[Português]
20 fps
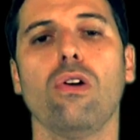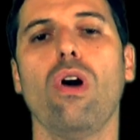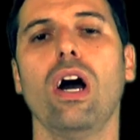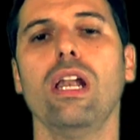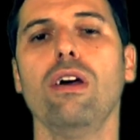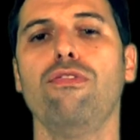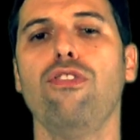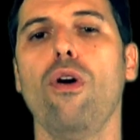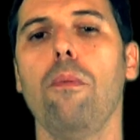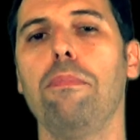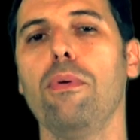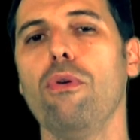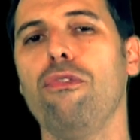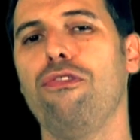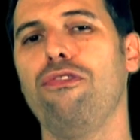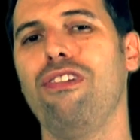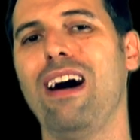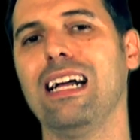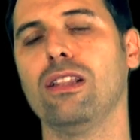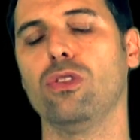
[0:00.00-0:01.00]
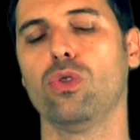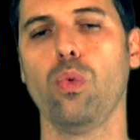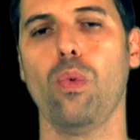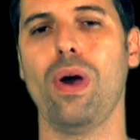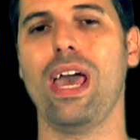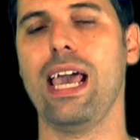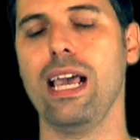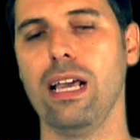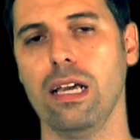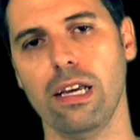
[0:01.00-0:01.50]
agora eu vou pro fato
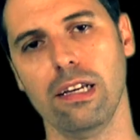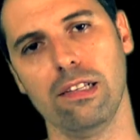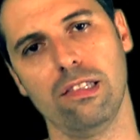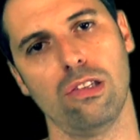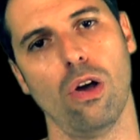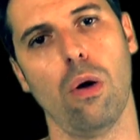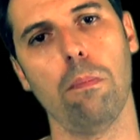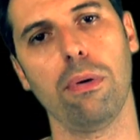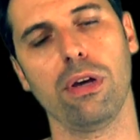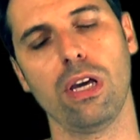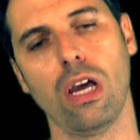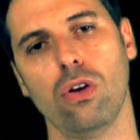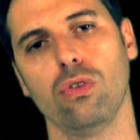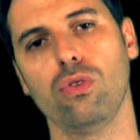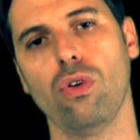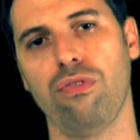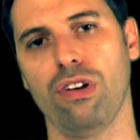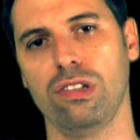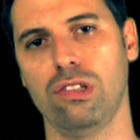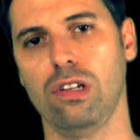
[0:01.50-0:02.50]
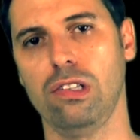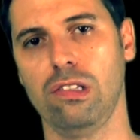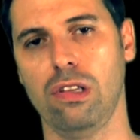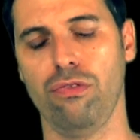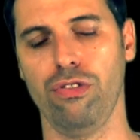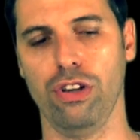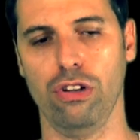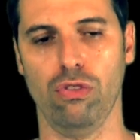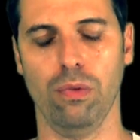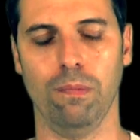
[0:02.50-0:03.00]
em questão. Por que, que eu tô fazendo
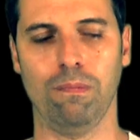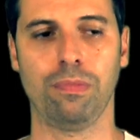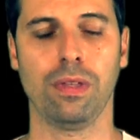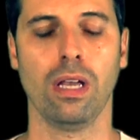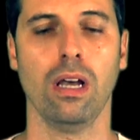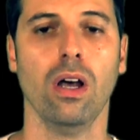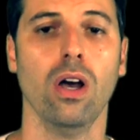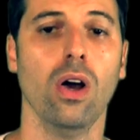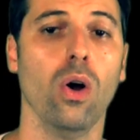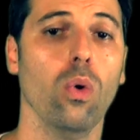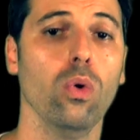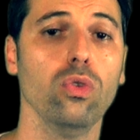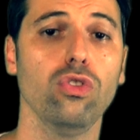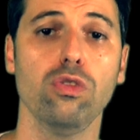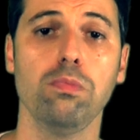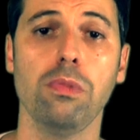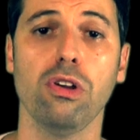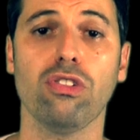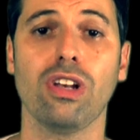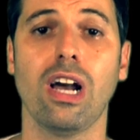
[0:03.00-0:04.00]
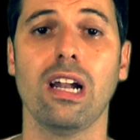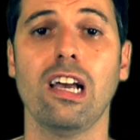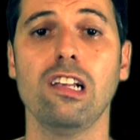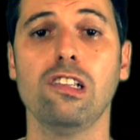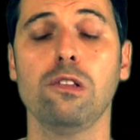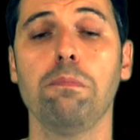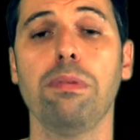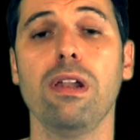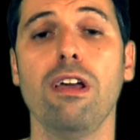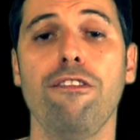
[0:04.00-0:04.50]
esse vídeo? Um dos meus
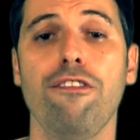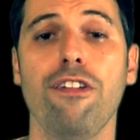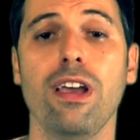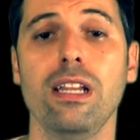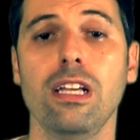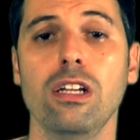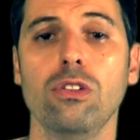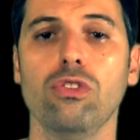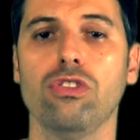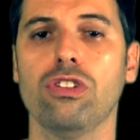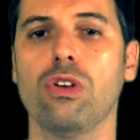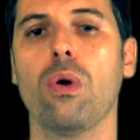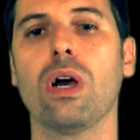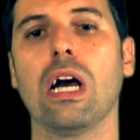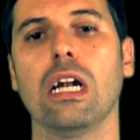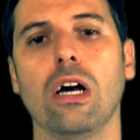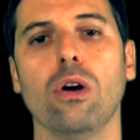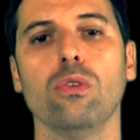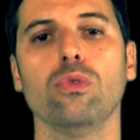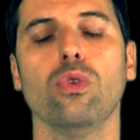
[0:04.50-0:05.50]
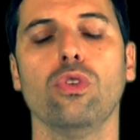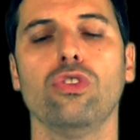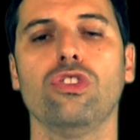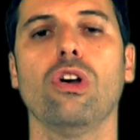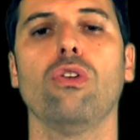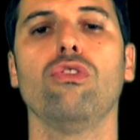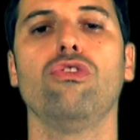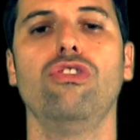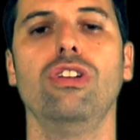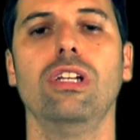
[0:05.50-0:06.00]
canais preferidos, que é o canal
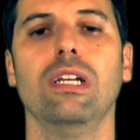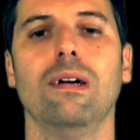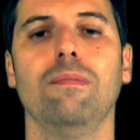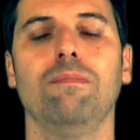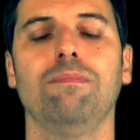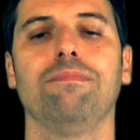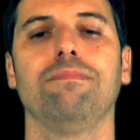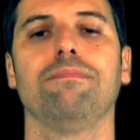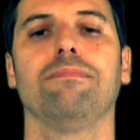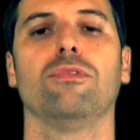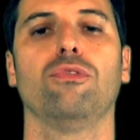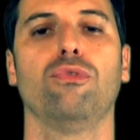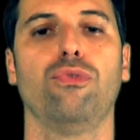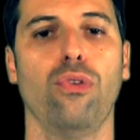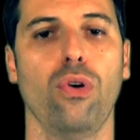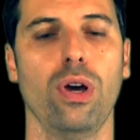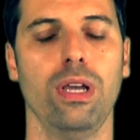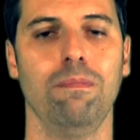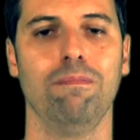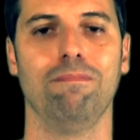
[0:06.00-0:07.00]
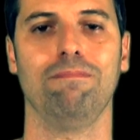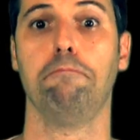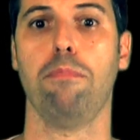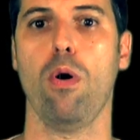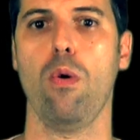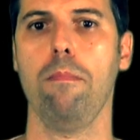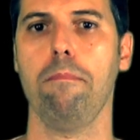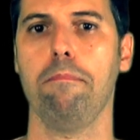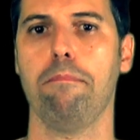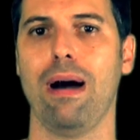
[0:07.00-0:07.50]
Nostalgia, foi
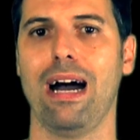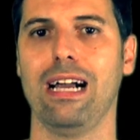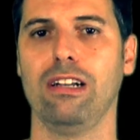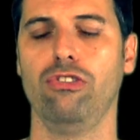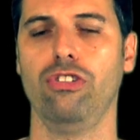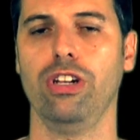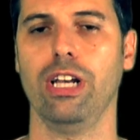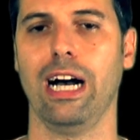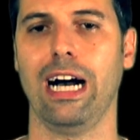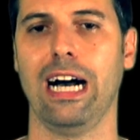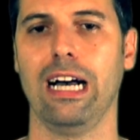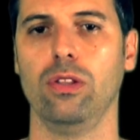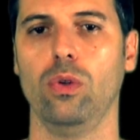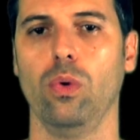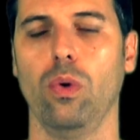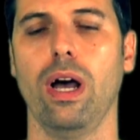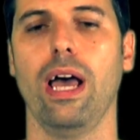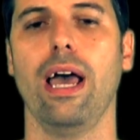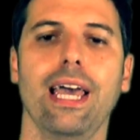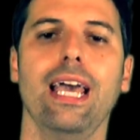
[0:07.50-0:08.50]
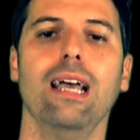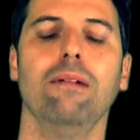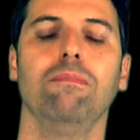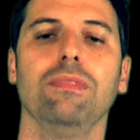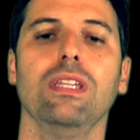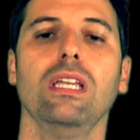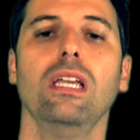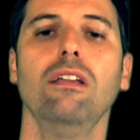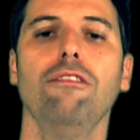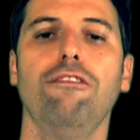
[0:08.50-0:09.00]
bombardeado. É,
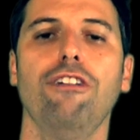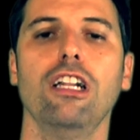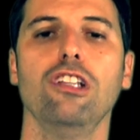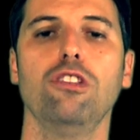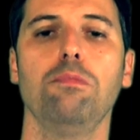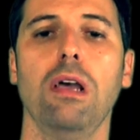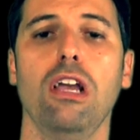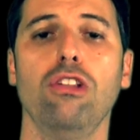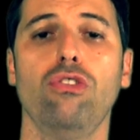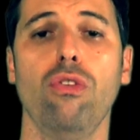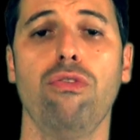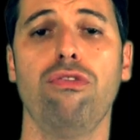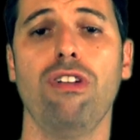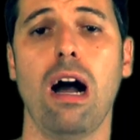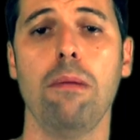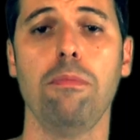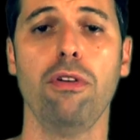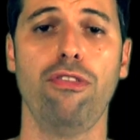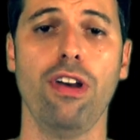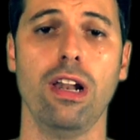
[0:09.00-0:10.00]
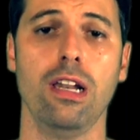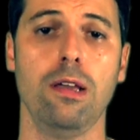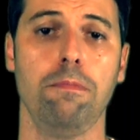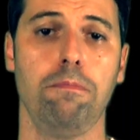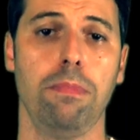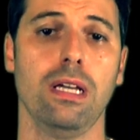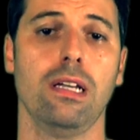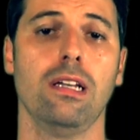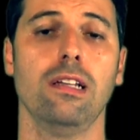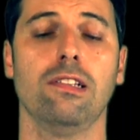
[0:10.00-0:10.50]
infelizmente o Fábio e
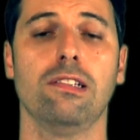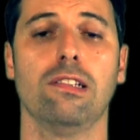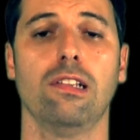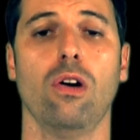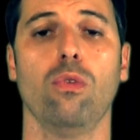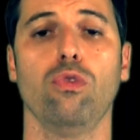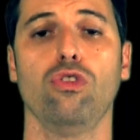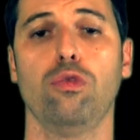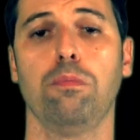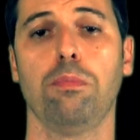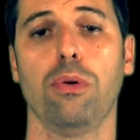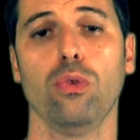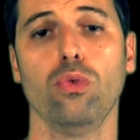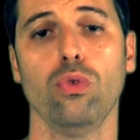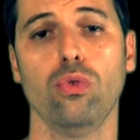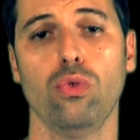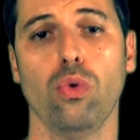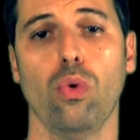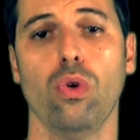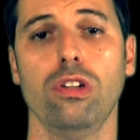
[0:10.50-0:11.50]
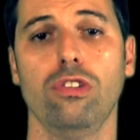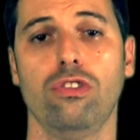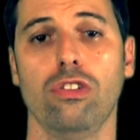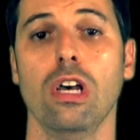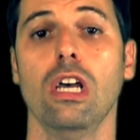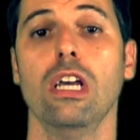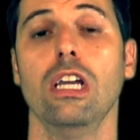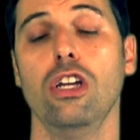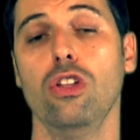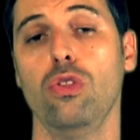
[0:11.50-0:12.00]
Felipe, que são os produtores
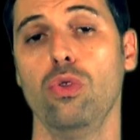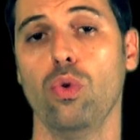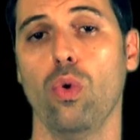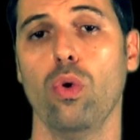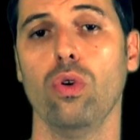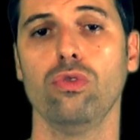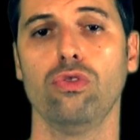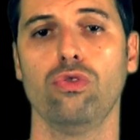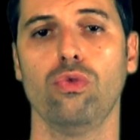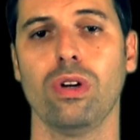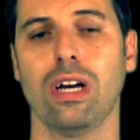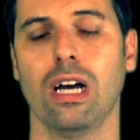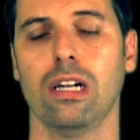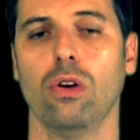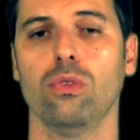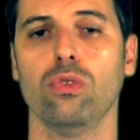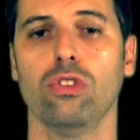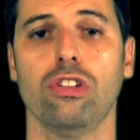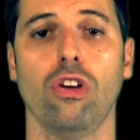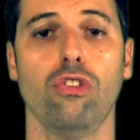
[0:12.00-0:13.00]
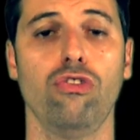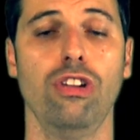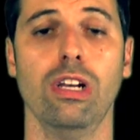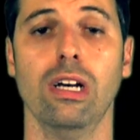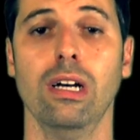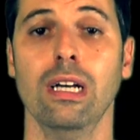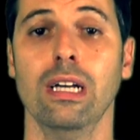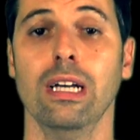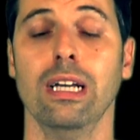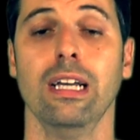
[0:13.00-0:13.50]
e donos do canal
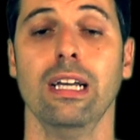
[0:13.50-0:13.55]
Nostalgia,